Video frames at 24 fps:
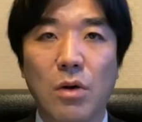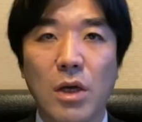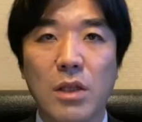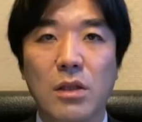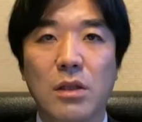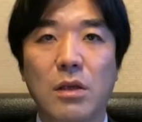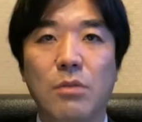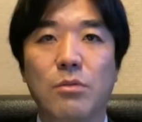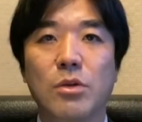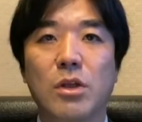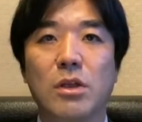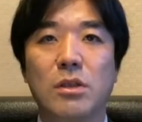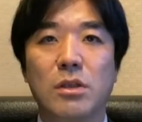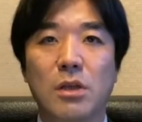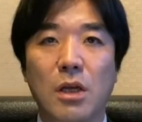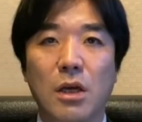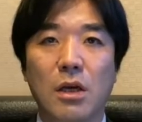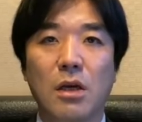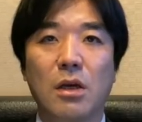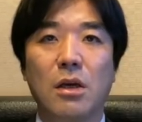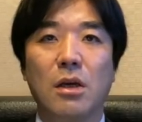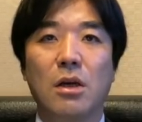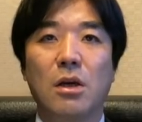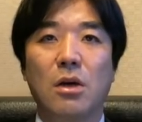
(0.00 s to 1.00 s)
わってもです
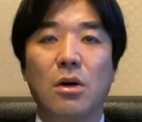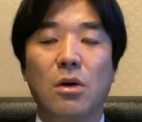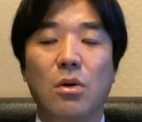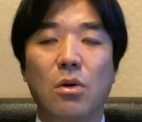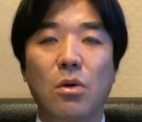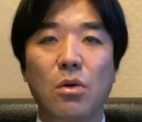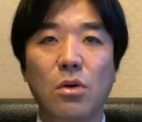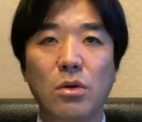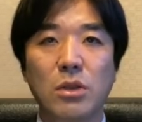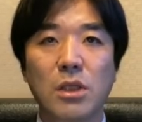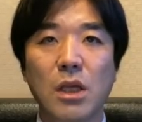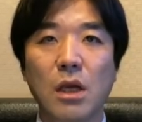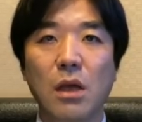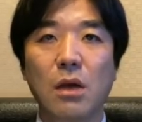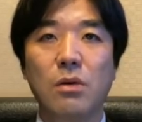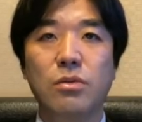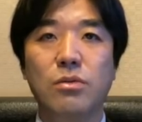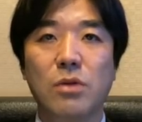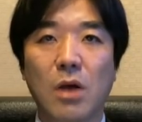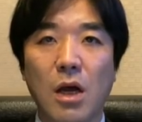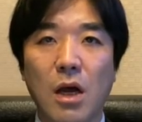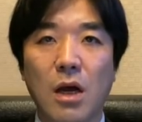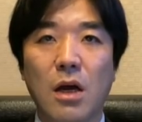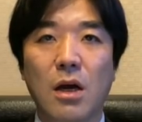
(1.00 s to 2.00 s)
ね、大阪
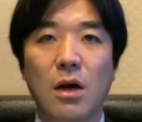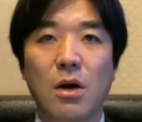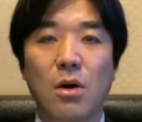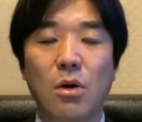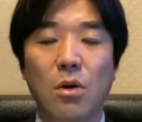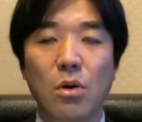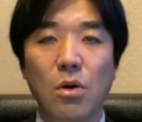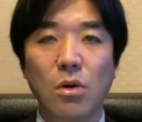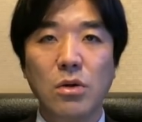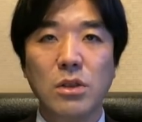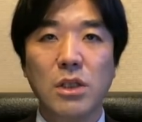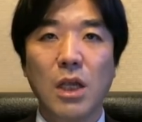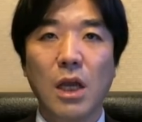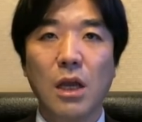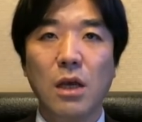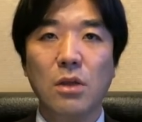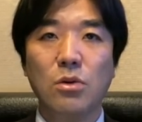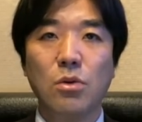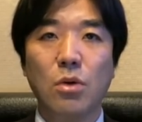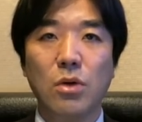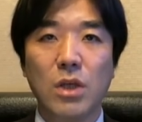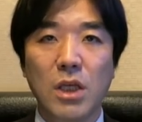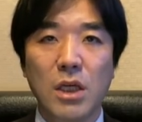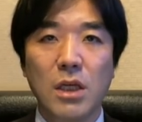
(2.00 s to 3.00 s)
府が大
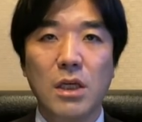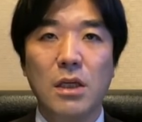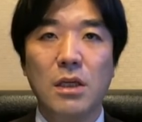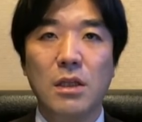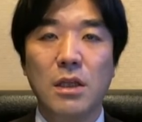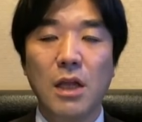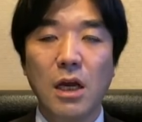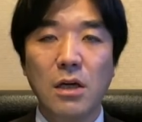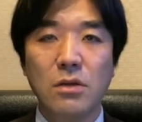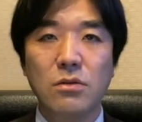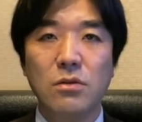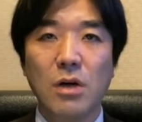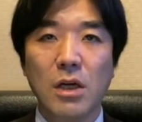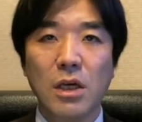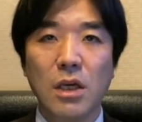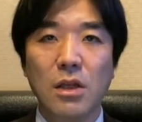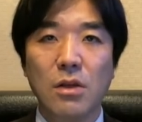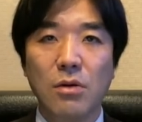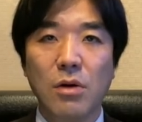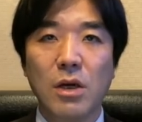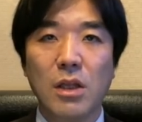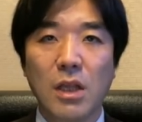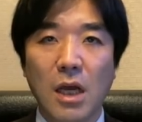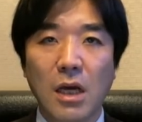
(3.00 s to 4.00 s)
阪都になるわけ
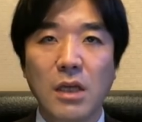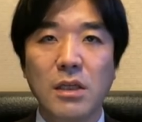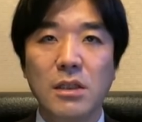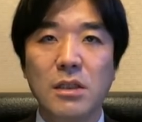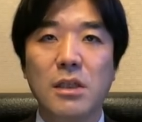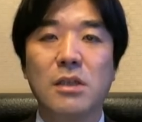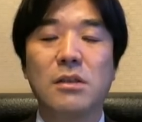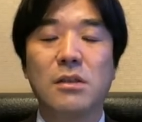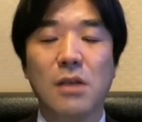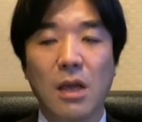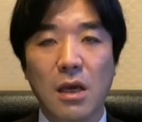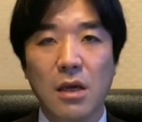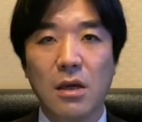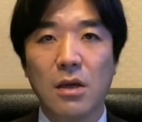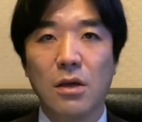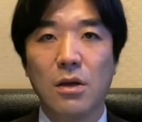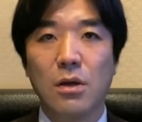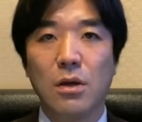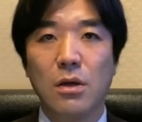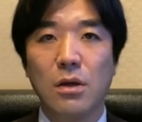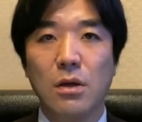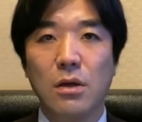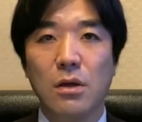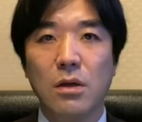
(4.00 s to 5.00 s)
ではないんですね。
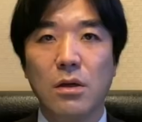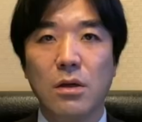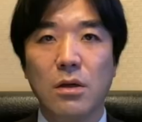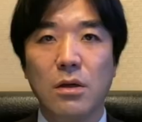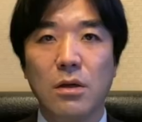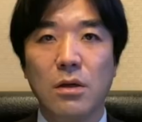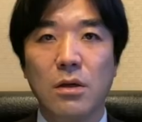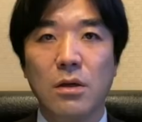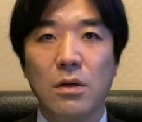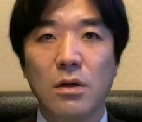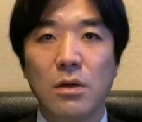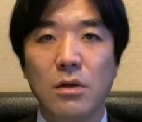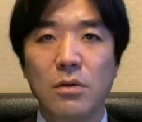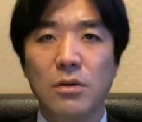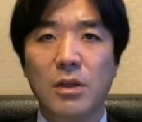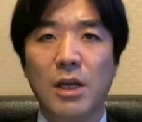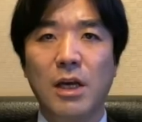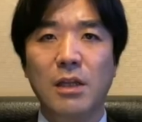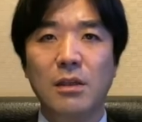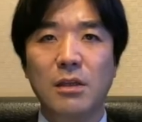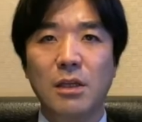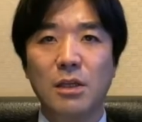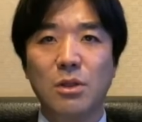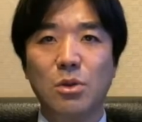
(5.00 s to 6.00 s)

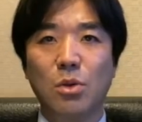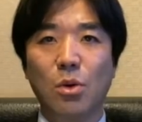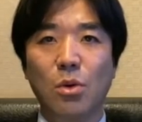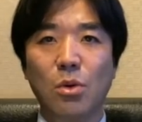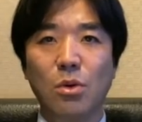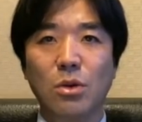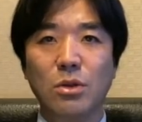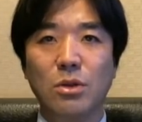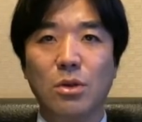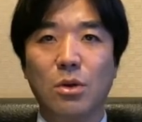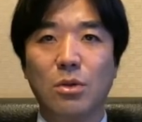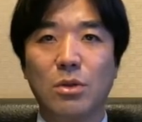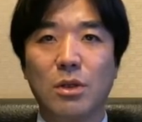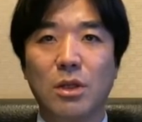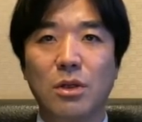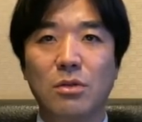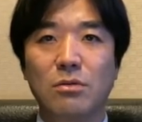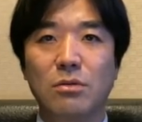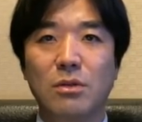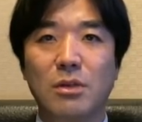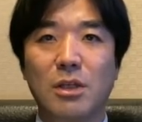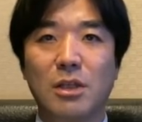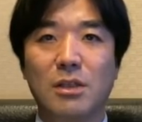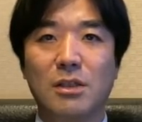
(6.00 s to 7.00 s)
なんで都構想って
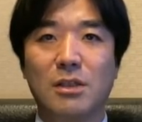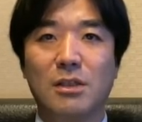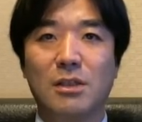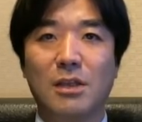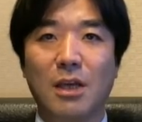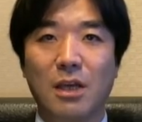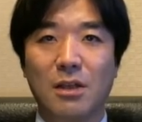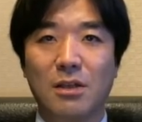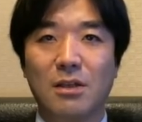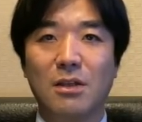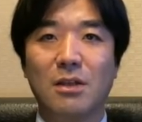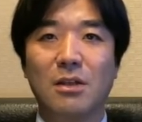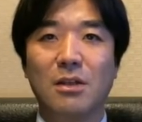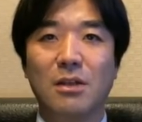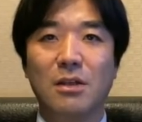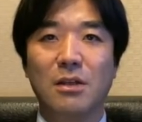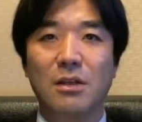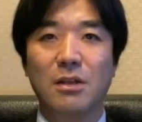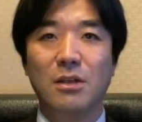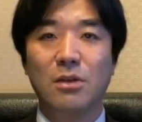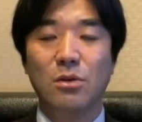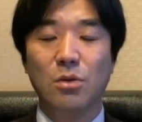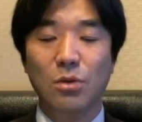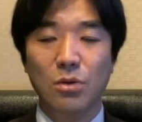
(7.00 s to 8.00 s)
言うんですっけ
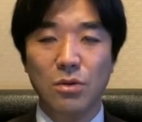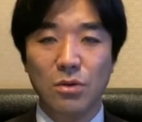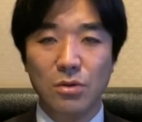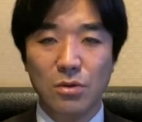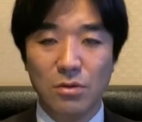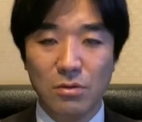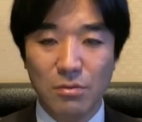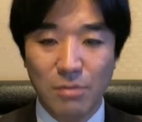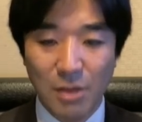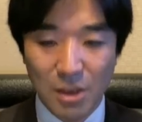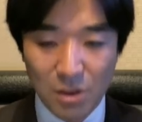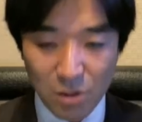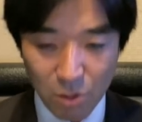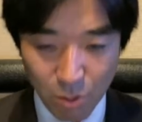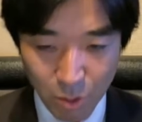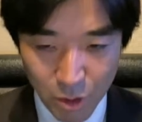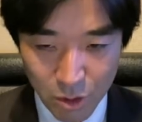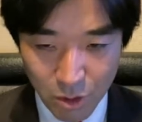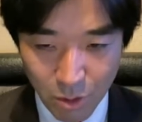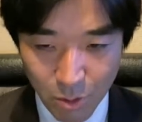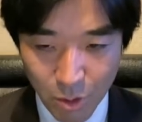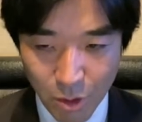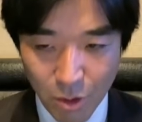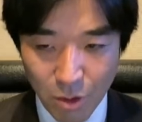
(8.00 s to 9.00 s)
という、そも
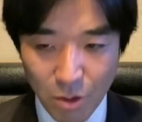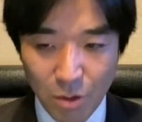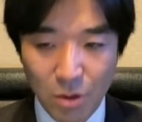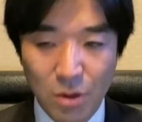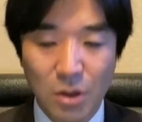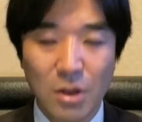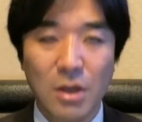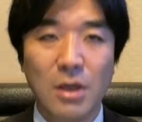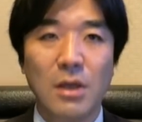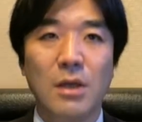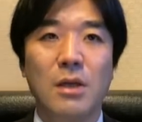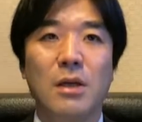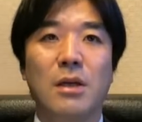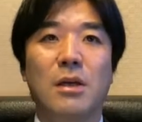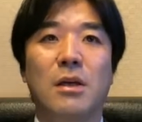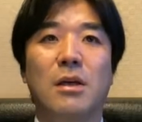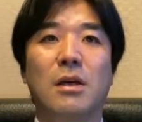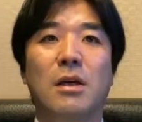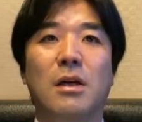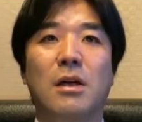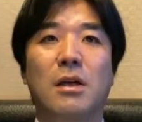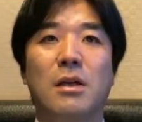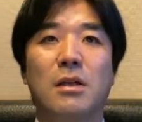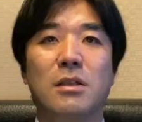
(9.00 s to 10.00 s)
そもの、
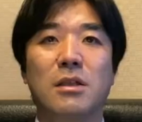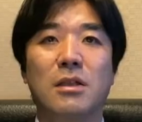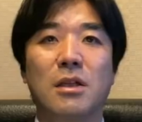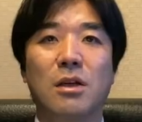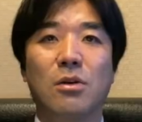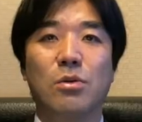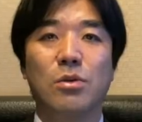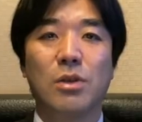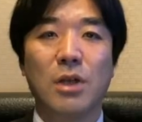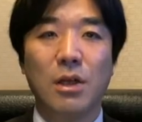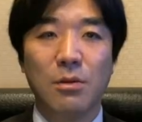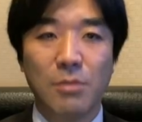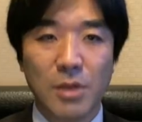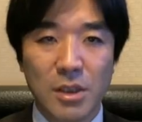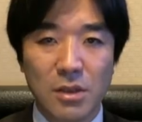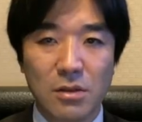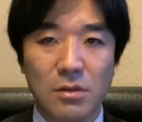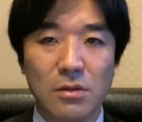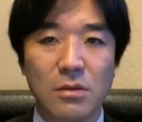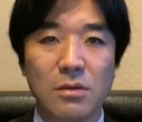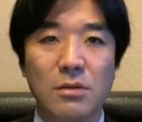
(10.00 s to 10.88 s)
話でございます。